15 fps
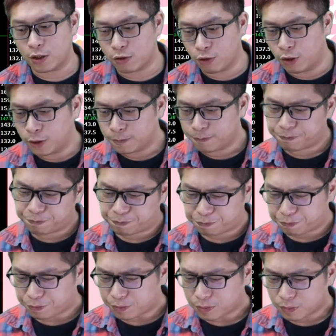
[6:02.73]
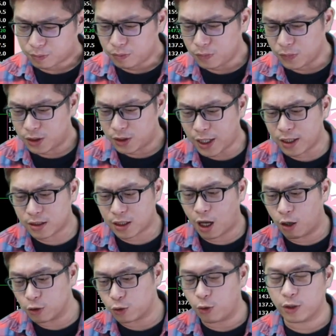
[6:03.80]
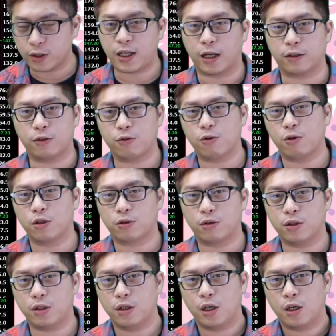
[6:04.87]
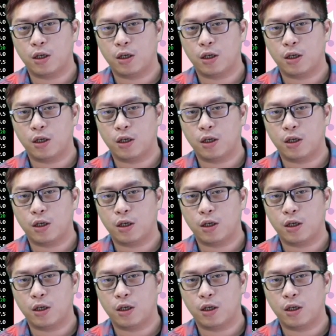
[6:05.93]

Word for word: 成说，在操作上，如果说，